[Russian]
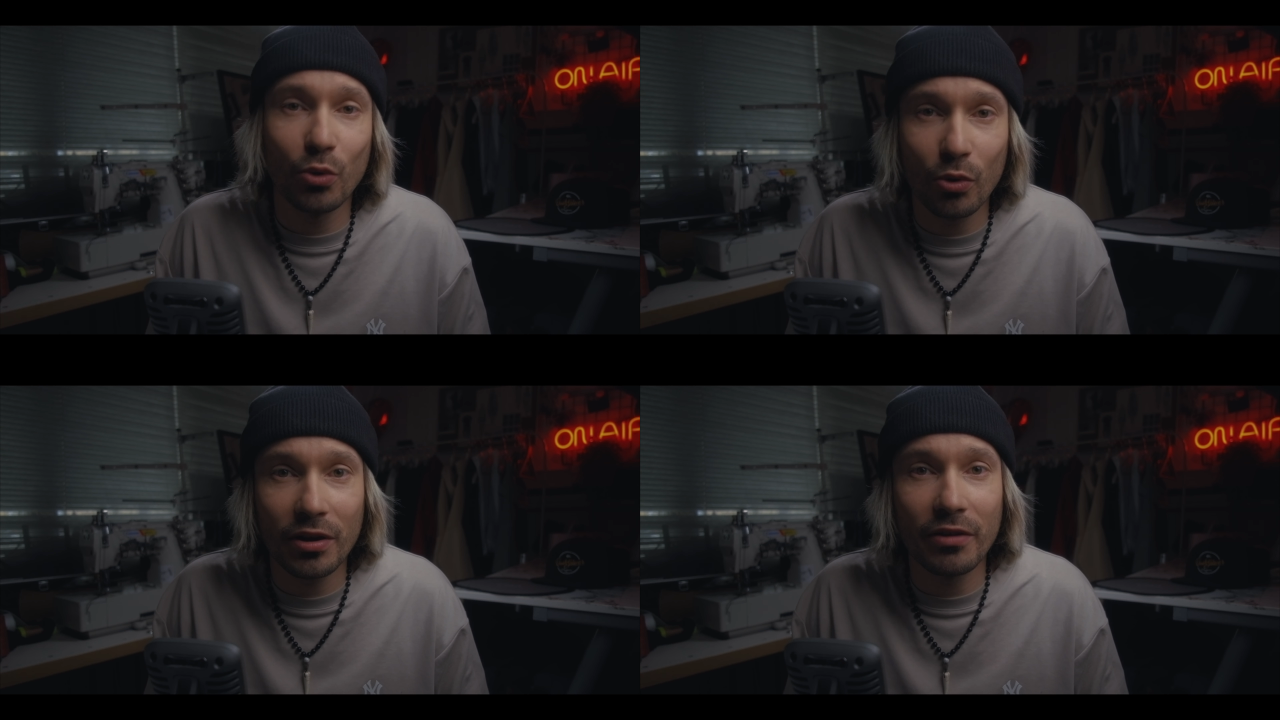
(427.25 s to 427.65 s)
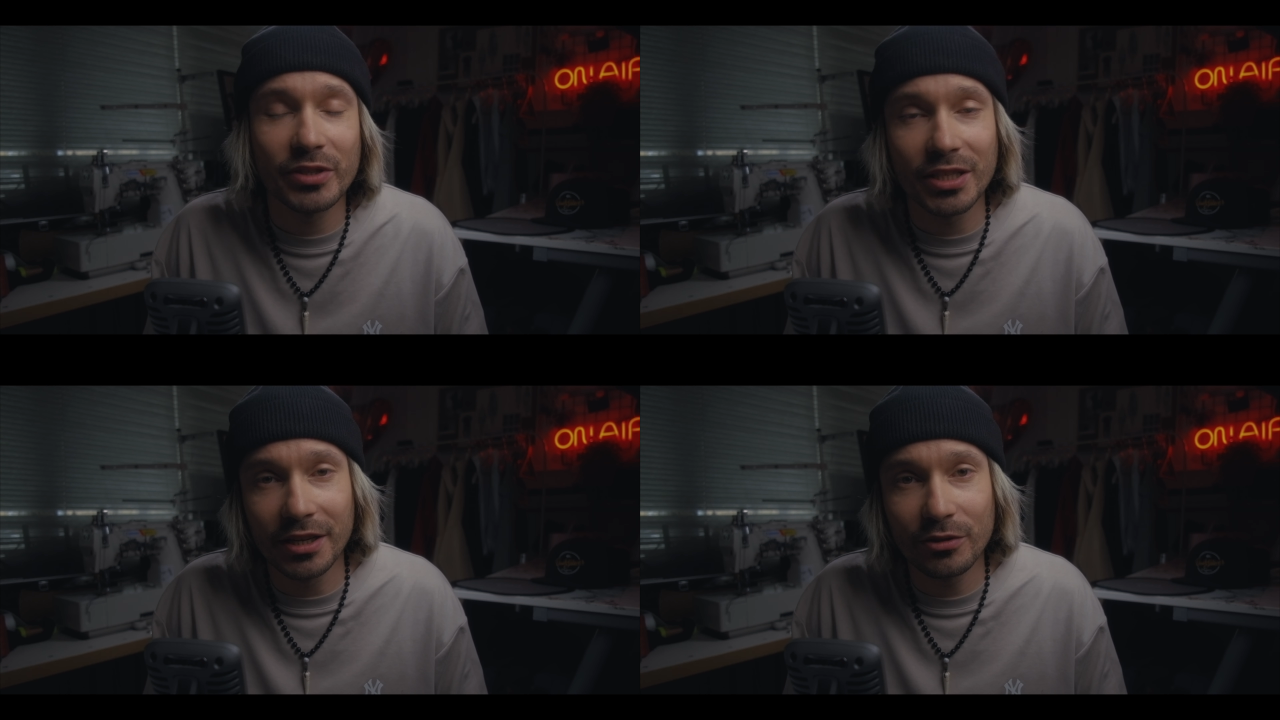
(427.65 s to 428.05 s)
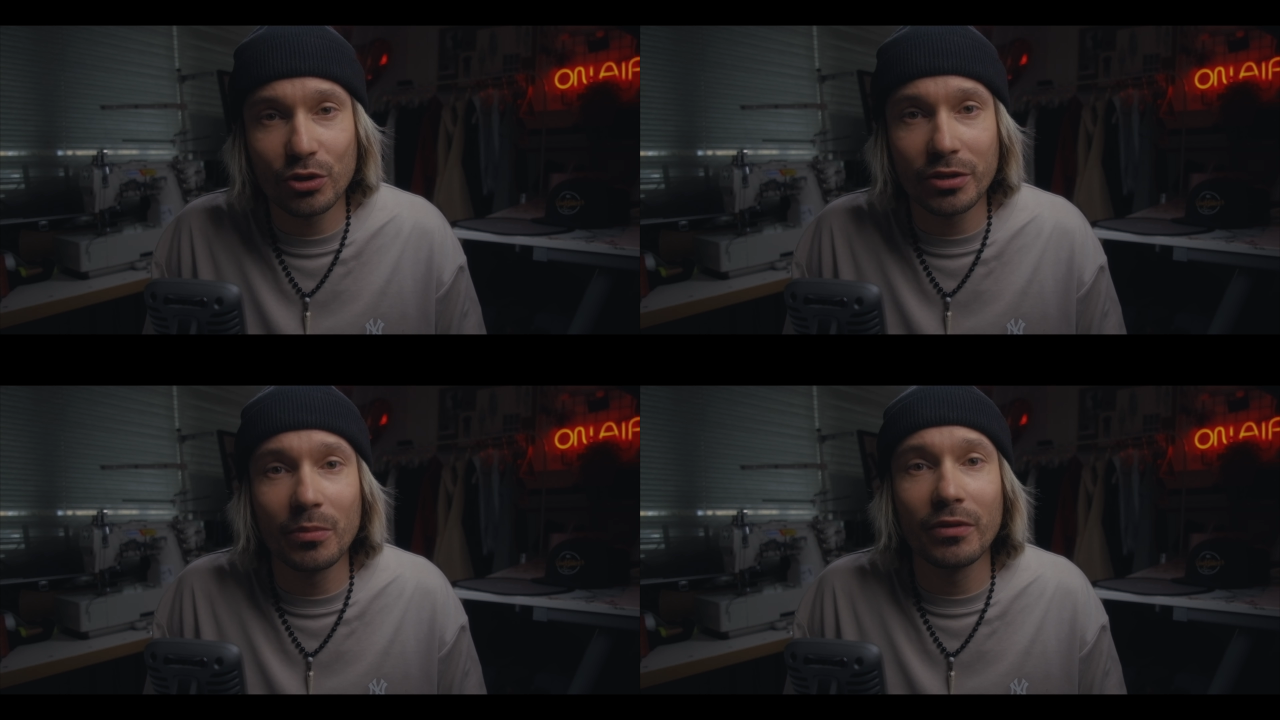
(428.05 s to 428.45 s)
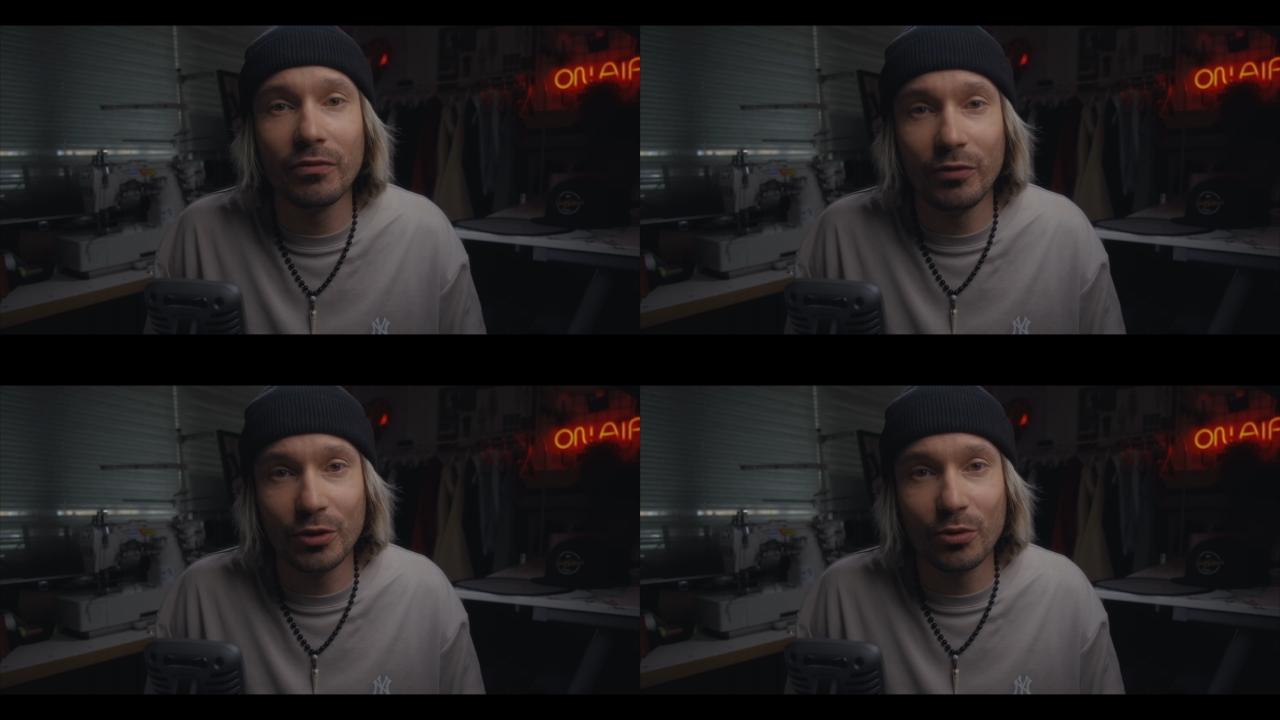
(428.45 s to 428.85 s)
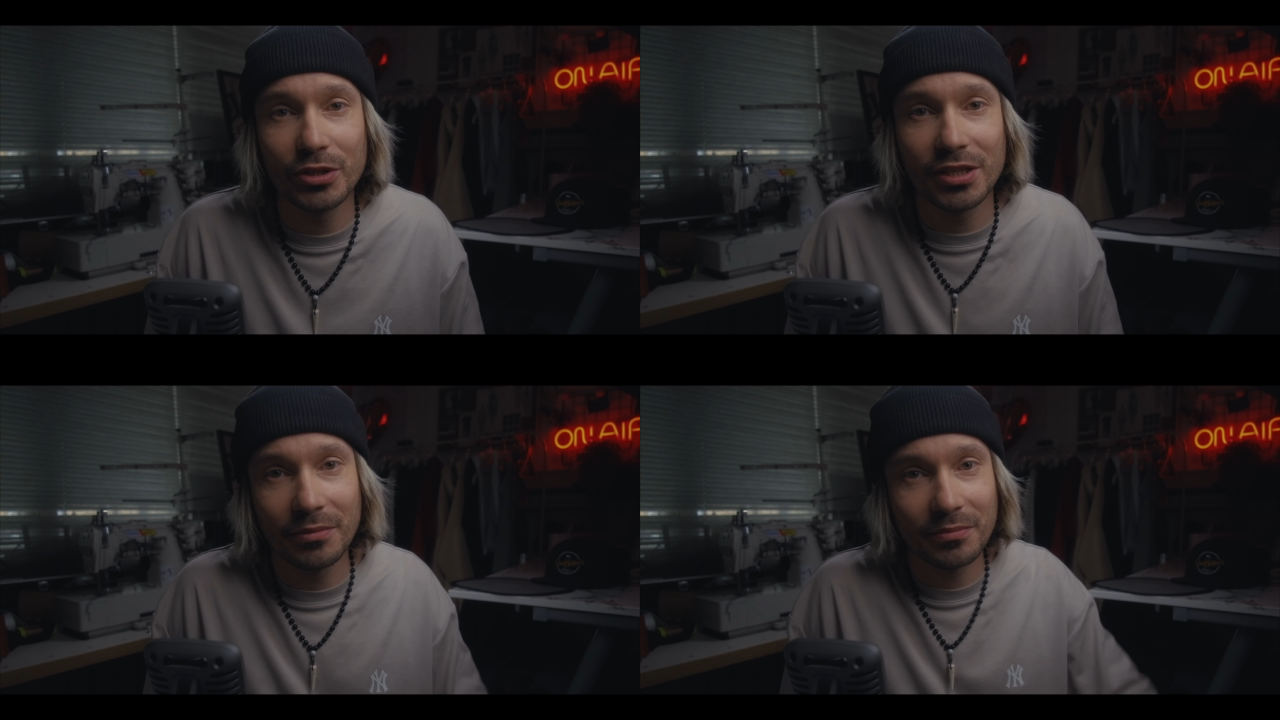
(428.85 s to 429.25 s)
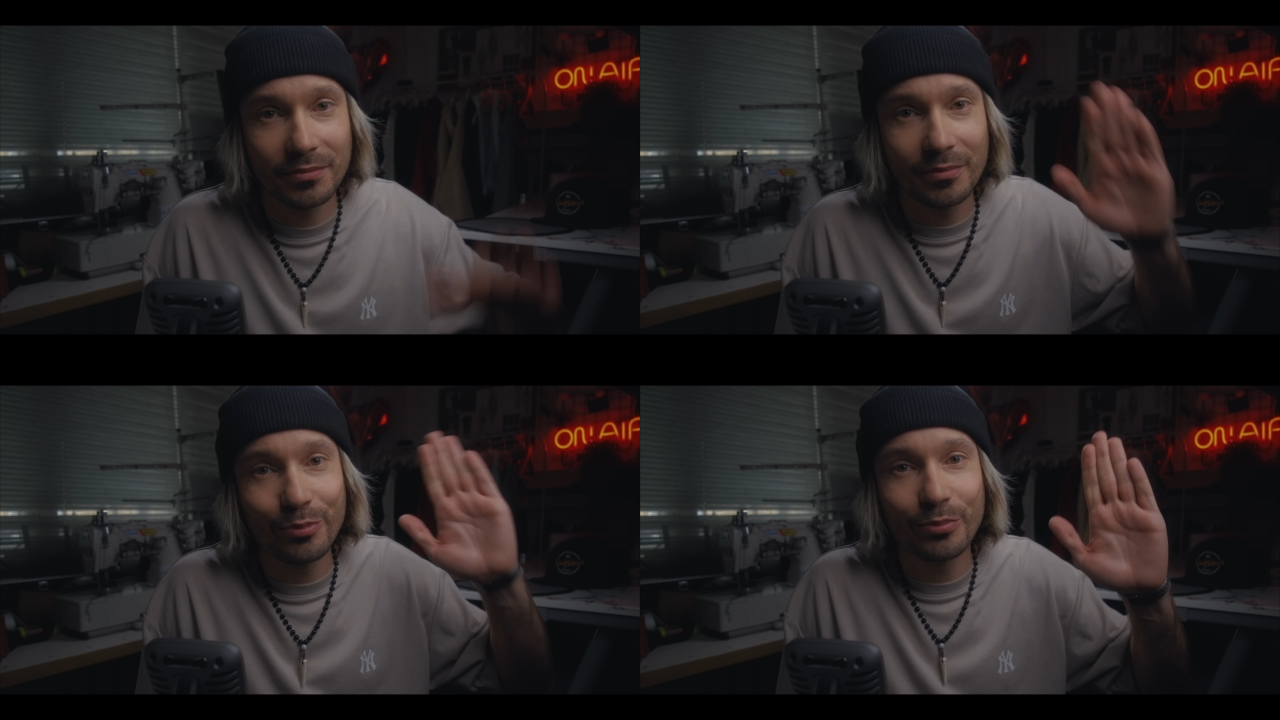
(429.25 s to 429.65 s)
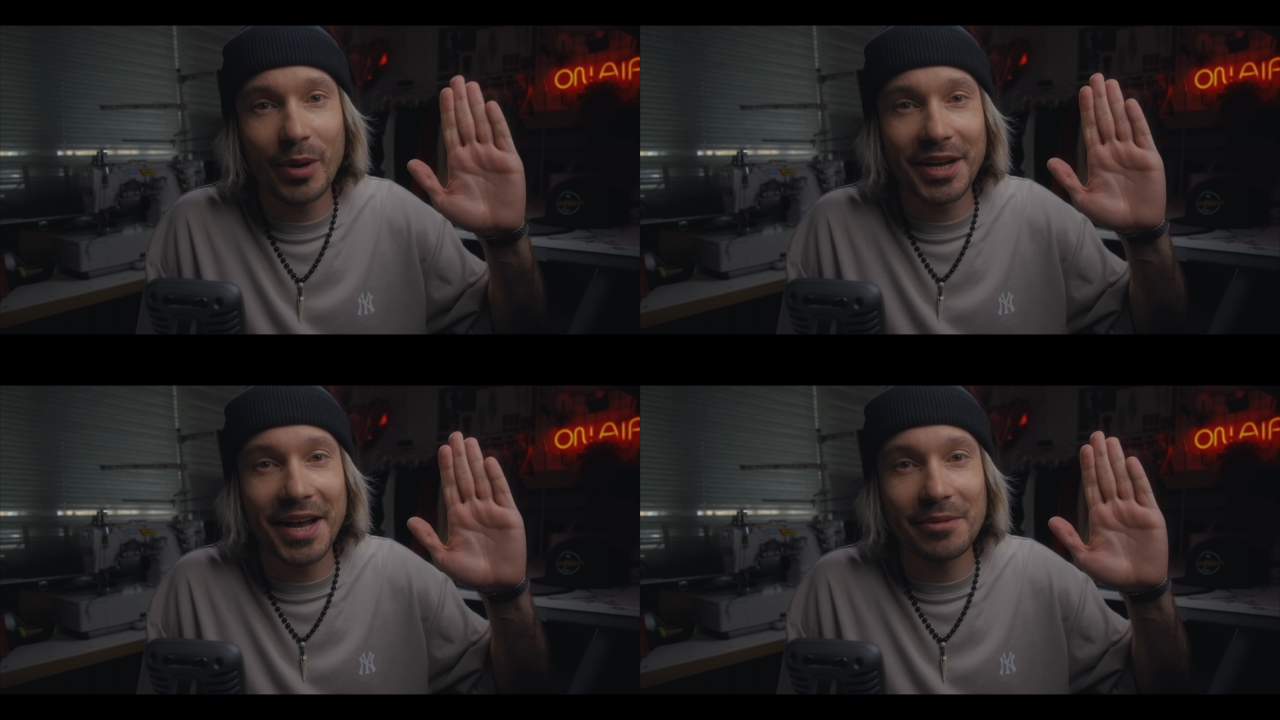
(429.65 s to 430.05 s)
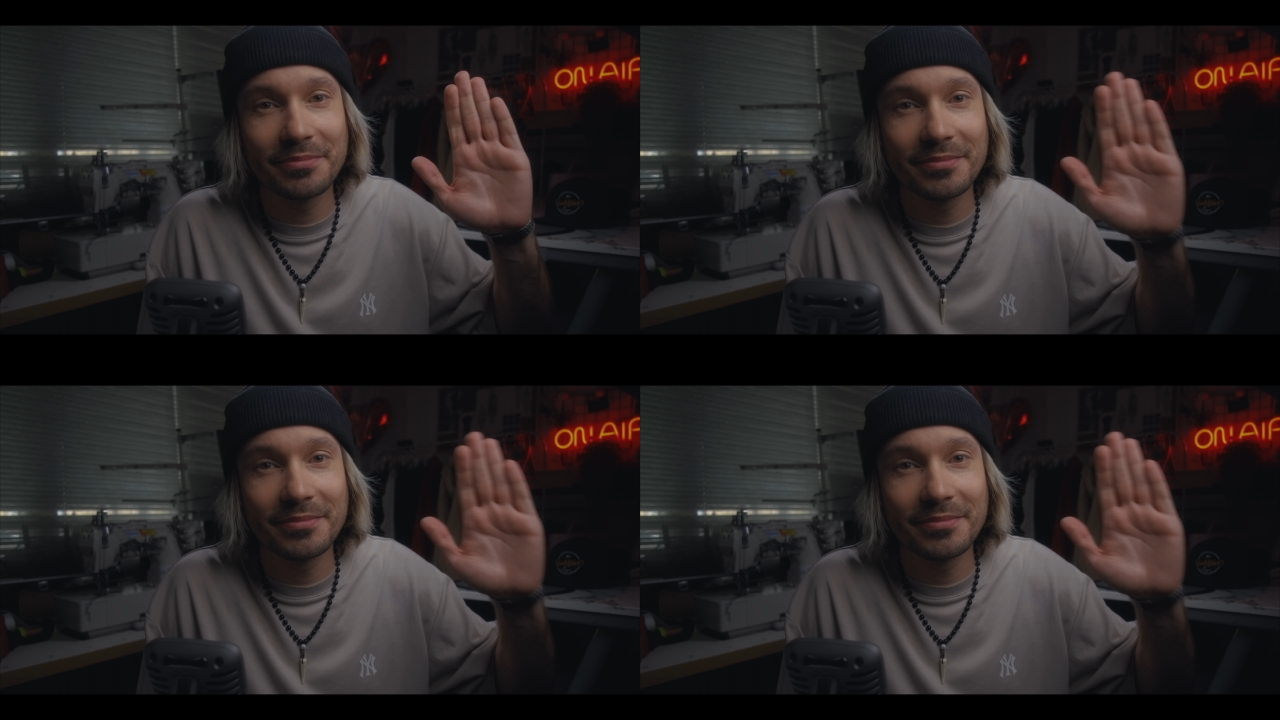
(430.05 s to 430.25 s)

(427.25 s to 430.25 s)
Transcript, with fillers: скоро в следующем видосе. Пока!